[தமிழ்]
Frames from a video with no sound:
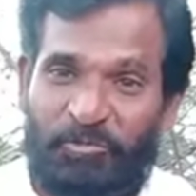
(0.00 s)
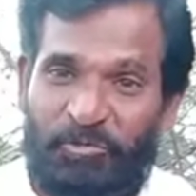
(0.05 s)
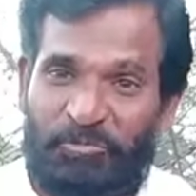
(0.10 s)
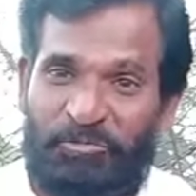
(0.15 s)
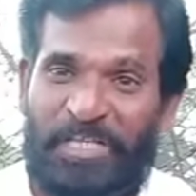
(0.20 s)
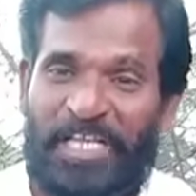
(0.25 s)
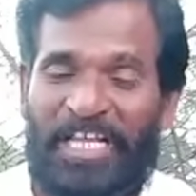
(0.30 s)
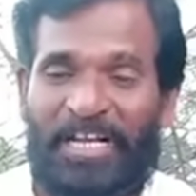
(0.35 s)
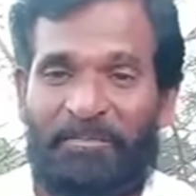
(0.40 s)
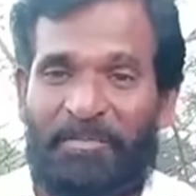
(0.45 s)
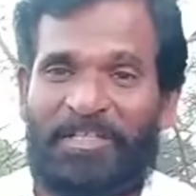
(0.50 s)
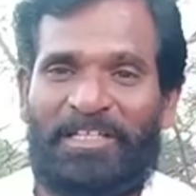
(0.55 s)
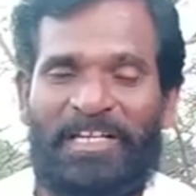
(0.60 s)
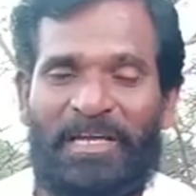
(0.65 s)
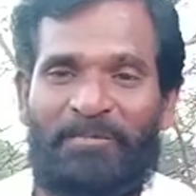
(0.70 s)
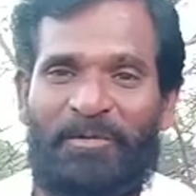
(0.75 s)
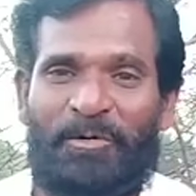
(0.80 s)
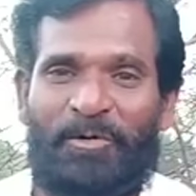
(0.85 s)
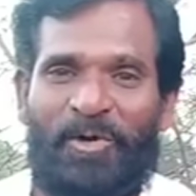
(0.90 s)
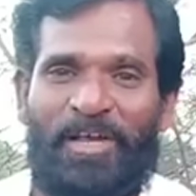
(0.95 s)
சுற்றி இருப்பது
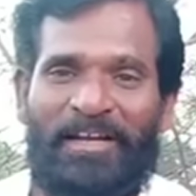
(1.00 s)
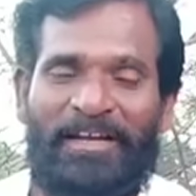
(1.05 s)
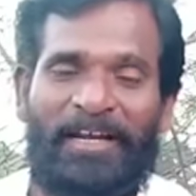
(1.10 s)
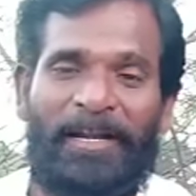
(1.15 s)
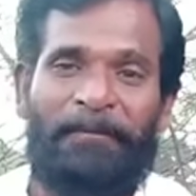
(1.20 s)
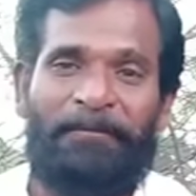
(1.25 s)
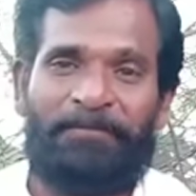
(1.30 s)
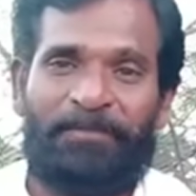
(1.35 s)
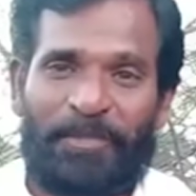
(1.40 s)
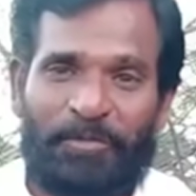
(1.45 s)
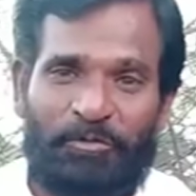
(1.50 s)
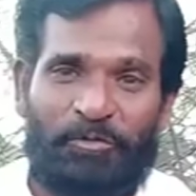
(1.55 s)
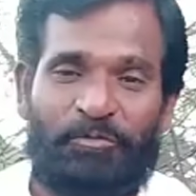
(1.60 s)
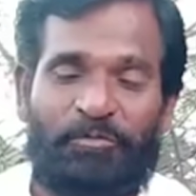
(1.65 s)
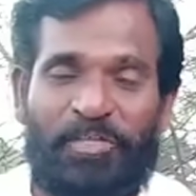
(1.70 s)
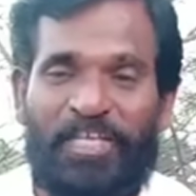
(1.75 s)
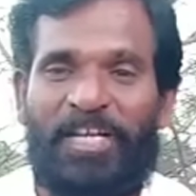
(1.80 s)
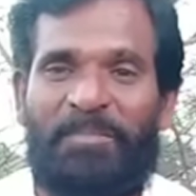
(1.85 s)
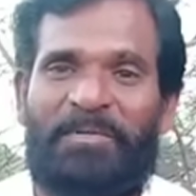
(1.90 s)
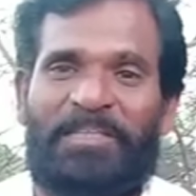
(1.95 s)
நம்ம கோயில்கள்
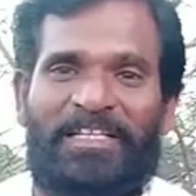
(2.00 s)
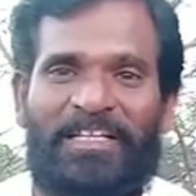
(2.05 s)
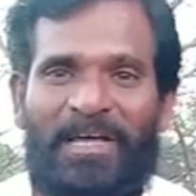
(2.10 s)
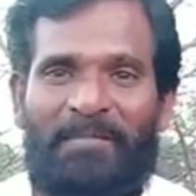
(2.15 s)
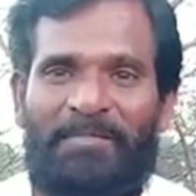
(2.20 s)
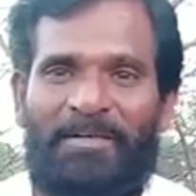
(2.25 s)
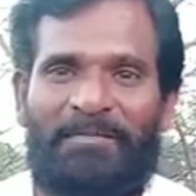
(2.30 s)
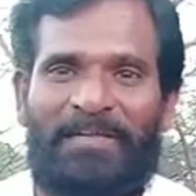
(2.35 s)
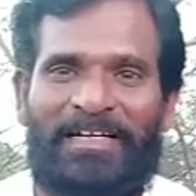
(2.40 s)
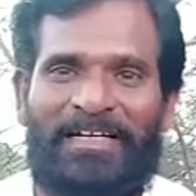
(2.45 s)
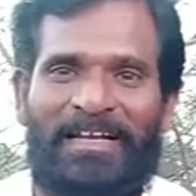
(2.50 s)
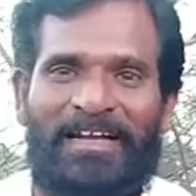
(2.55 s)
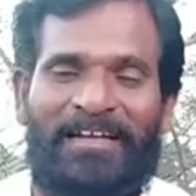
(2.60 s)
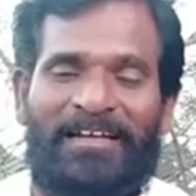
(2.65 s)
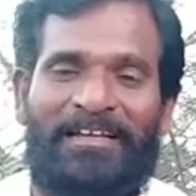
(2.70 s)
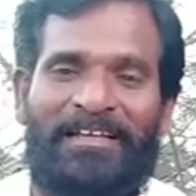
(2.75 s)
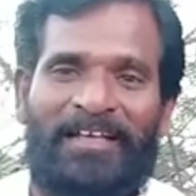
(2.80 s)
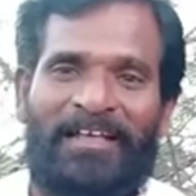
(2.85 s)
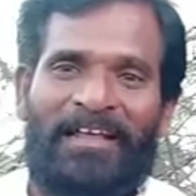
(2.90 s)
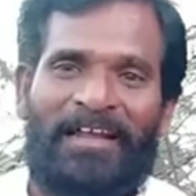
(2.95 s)
சுற்றி இருப்பது நம்ம மக்கள்
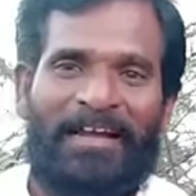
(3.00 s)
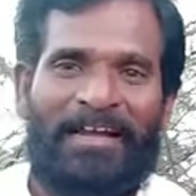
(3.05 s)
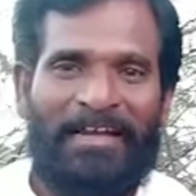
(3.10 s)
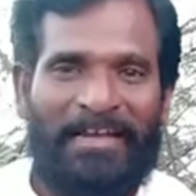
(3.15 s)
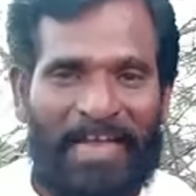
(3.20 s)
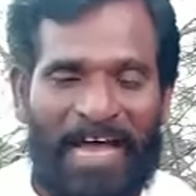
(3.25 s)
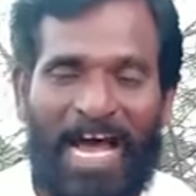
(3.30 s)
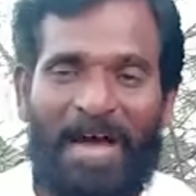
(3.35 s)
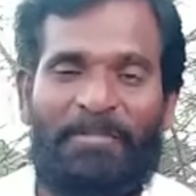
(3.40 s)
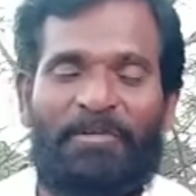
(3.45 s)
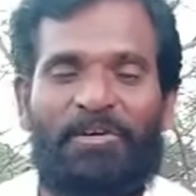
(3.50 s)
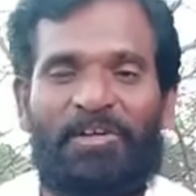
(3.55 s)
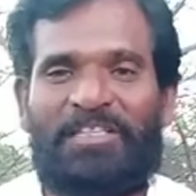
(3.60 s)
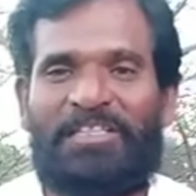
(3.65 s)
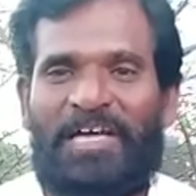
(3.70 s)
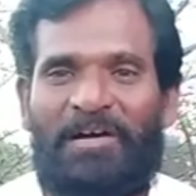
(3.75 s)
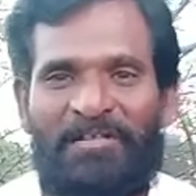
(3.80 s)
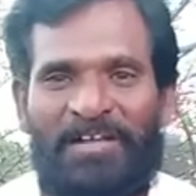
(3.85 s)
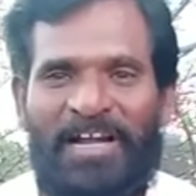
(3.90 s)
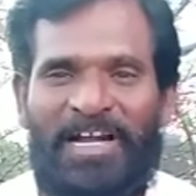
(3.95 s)
நாம ஒரு
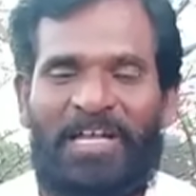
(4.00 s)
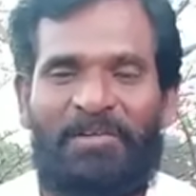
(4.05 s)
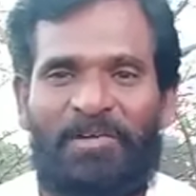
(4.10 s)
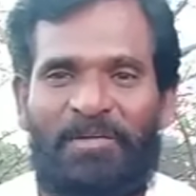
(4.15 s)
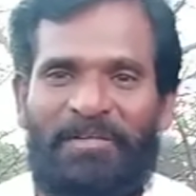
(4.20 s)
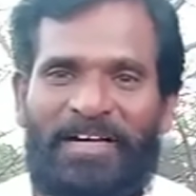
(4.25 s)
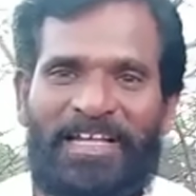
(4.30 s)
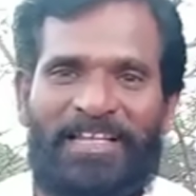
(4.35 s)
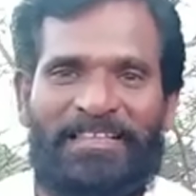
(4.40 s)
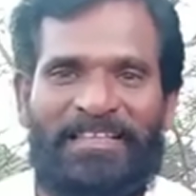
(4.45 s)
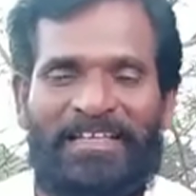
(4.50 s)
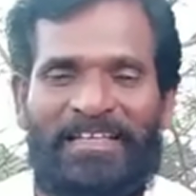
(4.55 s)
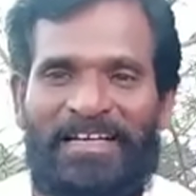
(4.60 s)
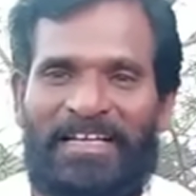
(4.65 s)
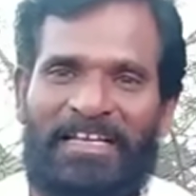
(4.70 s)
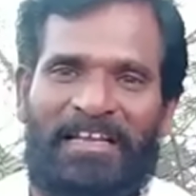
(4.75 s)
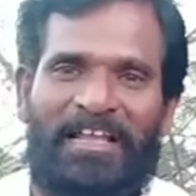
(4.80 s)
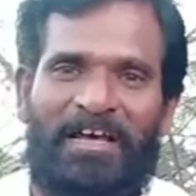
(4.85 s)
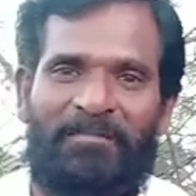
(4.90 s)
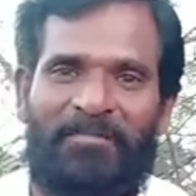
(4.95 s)
தவறான ஒரு விடயத்தை
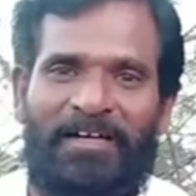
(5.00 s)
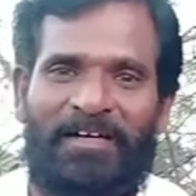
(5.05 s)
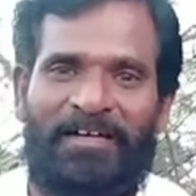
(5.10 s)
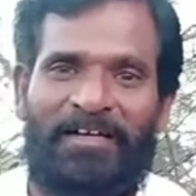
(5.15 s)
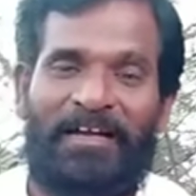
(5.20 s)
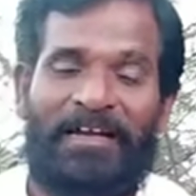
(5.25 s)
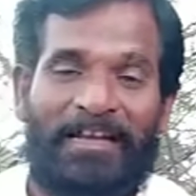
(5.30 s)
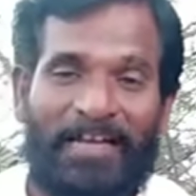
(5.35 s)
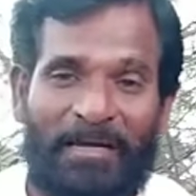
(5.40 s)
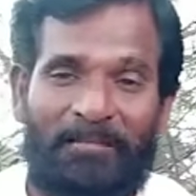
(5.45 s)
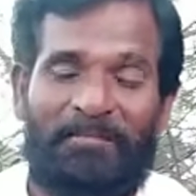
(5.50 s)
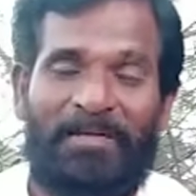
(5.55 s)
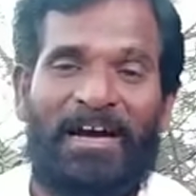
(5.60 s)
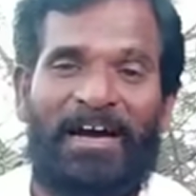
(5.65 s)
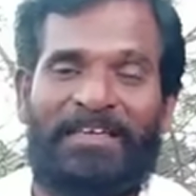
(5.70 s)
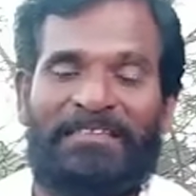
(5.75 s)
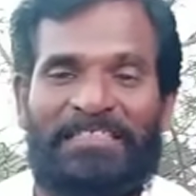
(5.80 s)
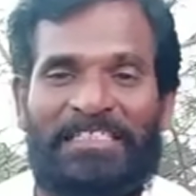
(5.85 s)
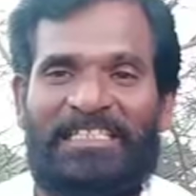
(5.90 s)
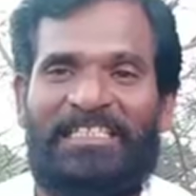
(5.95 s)
எடுக்கலாமா நம்ம
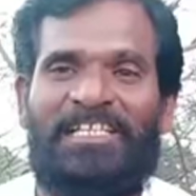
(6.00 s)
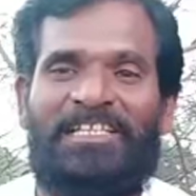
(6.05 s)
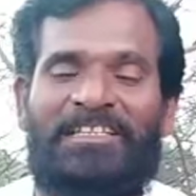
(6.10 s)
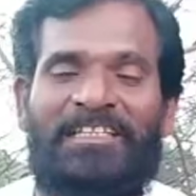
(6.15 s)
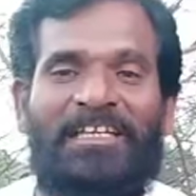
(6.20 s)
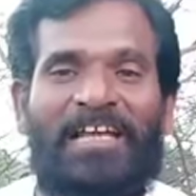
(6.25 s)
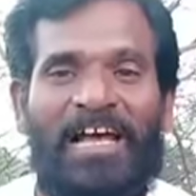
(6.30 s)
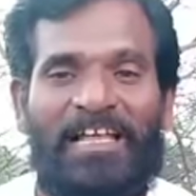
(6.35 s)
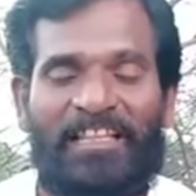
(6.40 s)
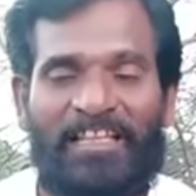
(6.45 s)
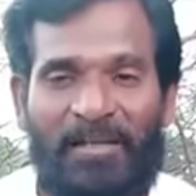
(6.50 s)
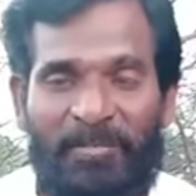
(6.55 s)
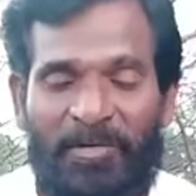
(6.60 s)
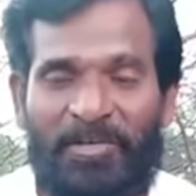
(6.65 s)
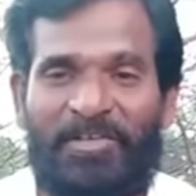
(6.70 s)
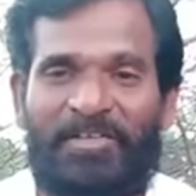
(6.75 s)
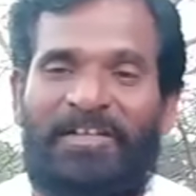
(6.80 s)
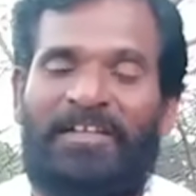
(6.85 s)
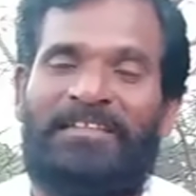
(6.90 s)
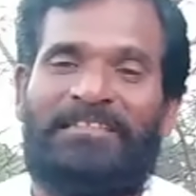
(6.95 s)
சிந்தித்து
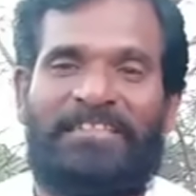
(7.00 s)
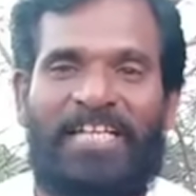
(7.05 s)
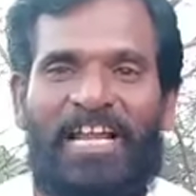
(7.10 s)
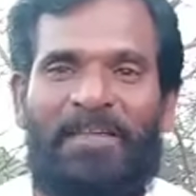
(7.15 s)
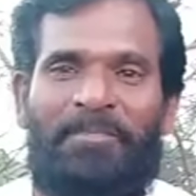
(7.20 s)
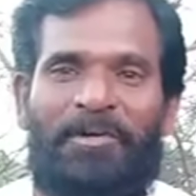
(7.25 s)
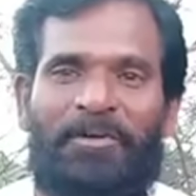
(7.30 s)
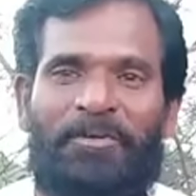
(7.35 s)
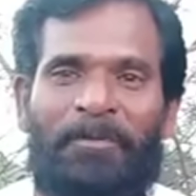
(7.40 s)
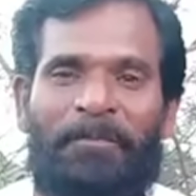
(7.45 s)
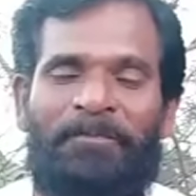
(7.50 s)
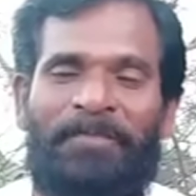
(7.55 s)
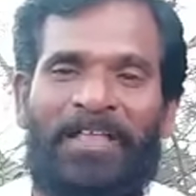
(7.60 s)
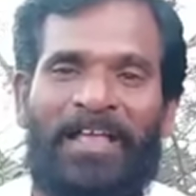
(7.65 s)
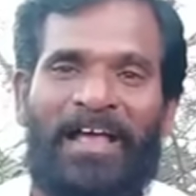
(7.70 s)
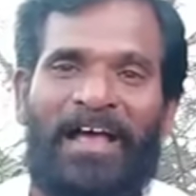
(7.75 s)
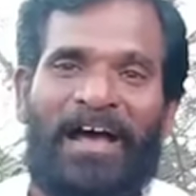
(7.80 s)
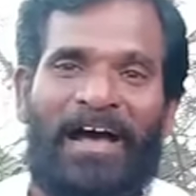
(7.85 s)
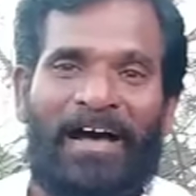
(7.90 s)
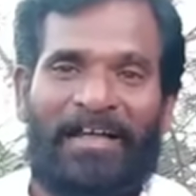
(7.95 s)
அதுக்கப்புறம் செயல்படணும்
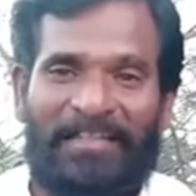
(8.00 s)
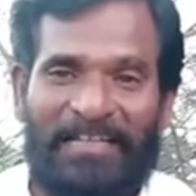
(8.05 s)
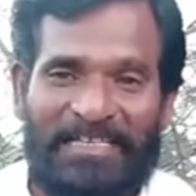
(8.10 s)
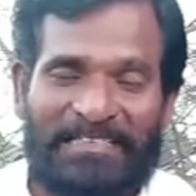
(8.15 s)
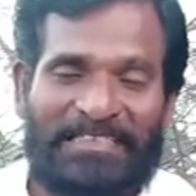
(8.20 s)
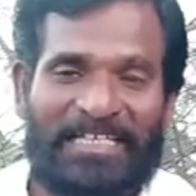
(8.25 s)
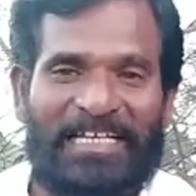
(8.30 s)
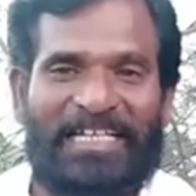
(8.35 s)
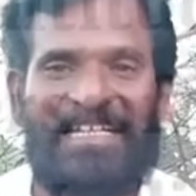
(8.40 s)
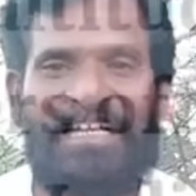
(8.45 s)
அதான்